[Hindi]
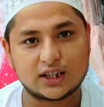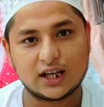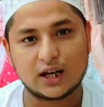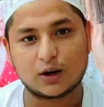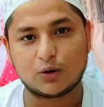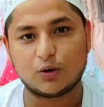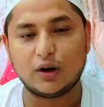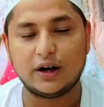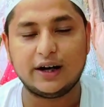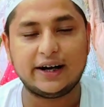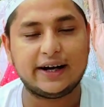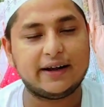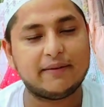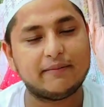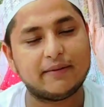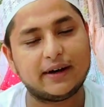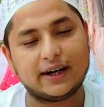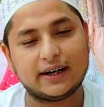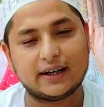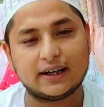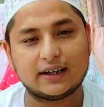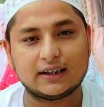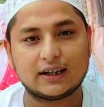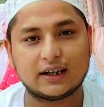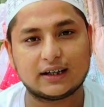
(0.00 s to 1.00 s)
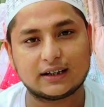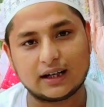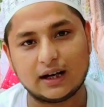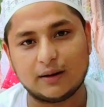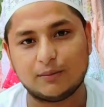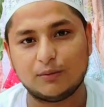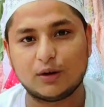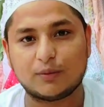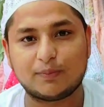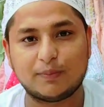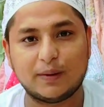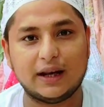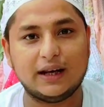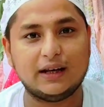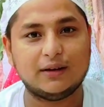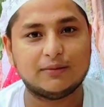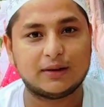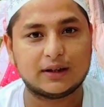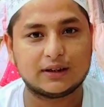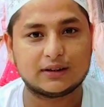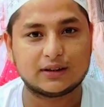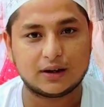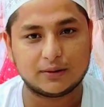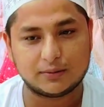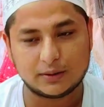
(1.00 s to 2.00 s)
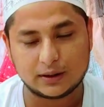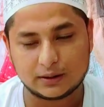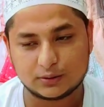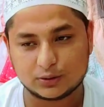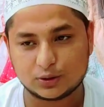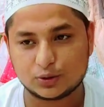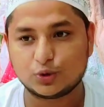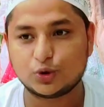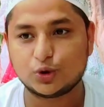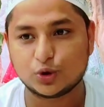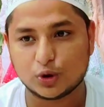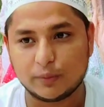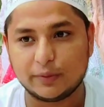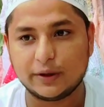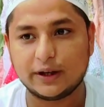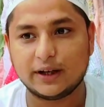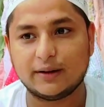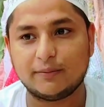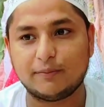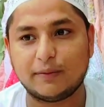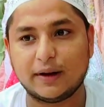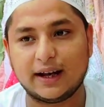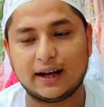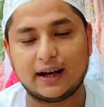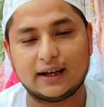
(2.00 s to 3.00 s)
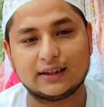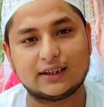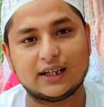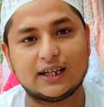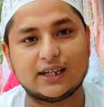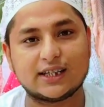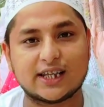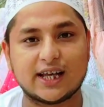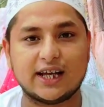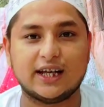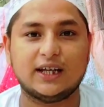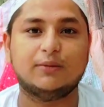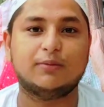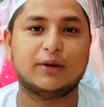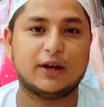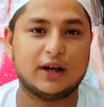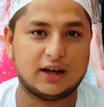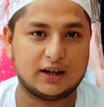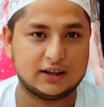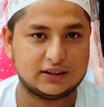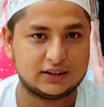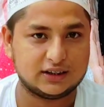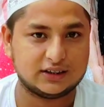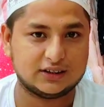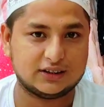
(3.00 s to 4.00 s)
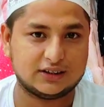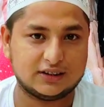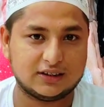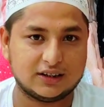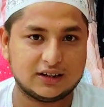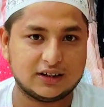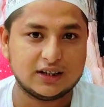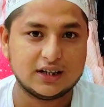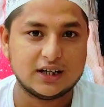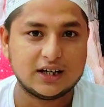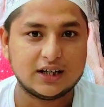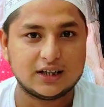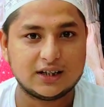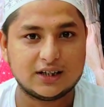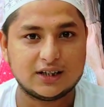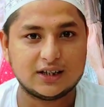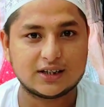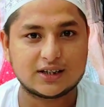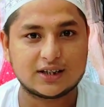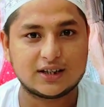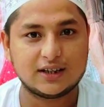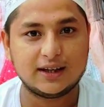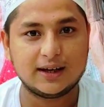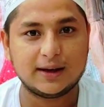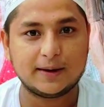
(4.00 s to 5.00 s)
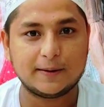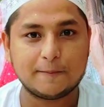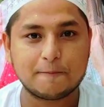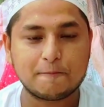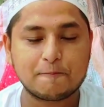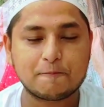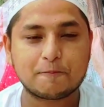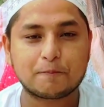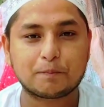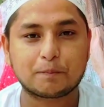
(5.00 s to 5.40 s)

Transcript: इसलिए क्वालिटी मेंटेन करके हम लोग पहले मरतबा जो भी बनाते हैं सही बनाते हैं तो इसलिए आप